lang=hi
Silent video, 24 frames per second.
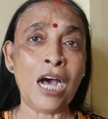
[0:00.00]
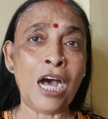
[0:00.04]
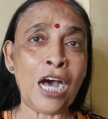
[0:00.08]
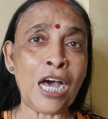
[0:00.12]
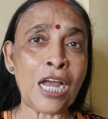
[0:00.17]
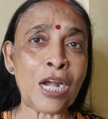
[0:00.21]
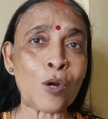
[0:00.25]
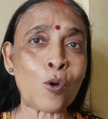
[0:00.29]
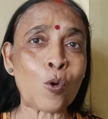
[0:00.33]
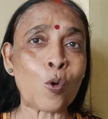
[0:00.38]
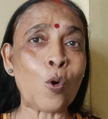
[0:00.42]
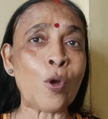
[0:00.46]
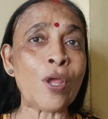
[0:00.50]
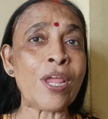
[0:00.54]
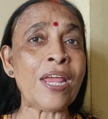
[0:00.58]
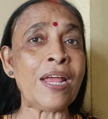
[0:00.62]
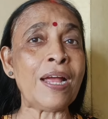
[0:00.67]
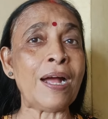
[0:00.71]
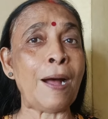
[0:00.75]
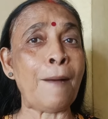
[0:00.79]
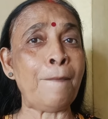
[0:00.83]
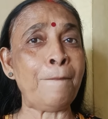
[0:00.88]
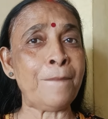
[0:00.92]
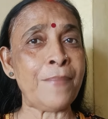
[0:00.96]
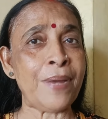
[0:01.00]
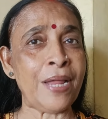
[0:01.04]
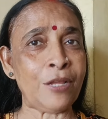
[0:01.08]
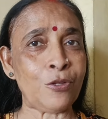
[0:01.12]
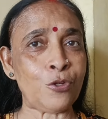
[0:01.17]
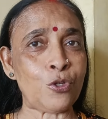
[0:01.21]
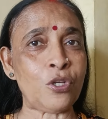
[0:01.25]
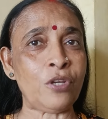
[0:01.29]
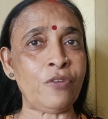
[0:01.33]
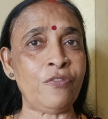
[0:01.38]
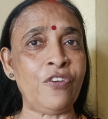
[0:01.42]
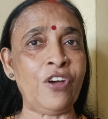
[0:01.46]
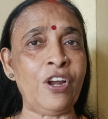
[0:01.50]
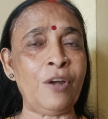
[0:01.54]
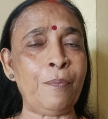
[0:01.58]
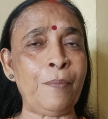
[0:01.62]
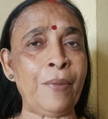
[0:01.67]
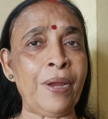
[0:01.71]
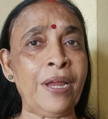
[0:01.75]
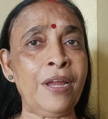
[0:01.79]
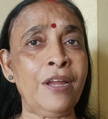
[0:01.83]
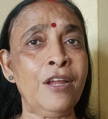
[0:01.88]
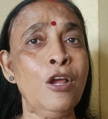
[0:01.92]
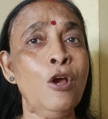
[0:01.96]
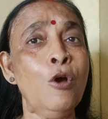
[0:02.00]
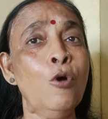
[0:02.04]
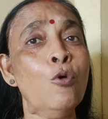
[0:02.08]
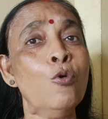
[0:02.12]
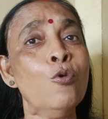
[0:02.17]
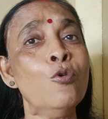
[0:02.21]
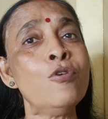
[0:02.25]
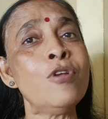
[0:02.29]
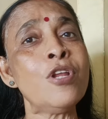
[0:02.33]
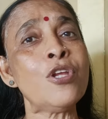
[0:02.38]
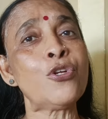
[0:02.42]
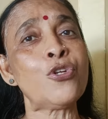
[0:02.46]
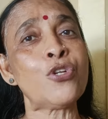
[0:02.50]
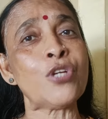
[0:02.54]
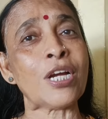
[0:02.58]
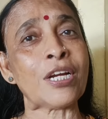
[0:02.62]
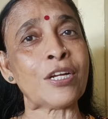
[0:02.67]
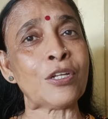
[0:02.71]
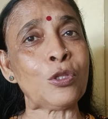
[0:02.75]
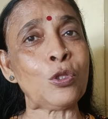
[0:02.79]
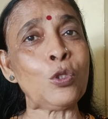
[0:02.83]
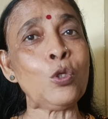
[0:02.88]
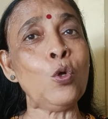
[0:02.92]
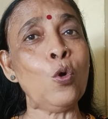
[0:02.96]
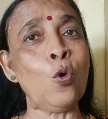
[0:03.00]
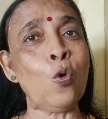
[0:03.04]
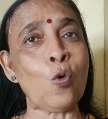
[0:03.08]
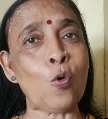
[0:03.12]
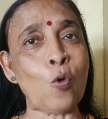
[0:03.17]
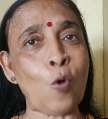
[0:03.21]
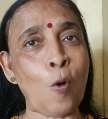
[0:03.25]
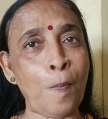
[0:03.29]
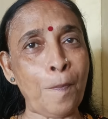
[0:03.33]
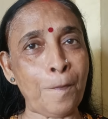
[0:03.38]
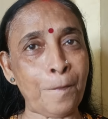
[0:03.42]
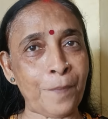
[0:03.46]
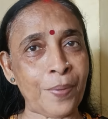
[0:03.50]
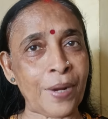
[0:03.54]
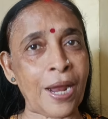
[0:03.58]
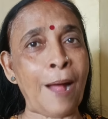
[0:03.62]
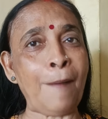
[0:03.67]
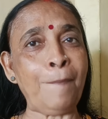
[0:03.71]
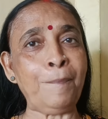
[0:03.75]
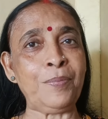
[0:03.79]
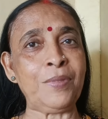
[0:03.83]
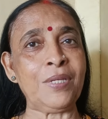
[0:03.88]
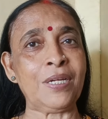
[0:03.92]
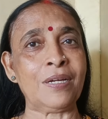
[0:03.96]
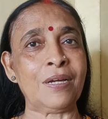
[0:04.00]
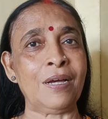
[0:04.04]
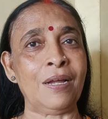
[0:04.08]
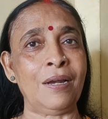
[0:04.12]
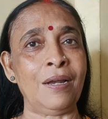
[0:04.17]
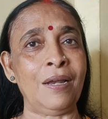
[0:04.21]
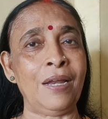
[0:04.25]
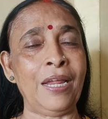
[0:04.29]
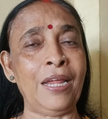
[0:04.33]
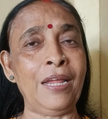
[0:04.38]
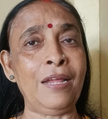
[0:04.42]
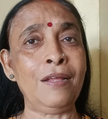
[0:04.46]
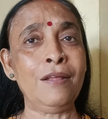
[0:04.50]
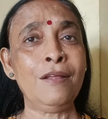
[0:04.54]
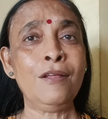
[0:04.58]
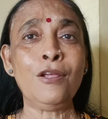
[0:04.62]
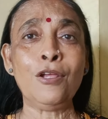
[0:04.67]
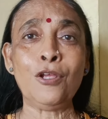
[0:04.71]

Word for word: हर कोई अपने जीवन में उन शक्तियों को प्राप्त कर ले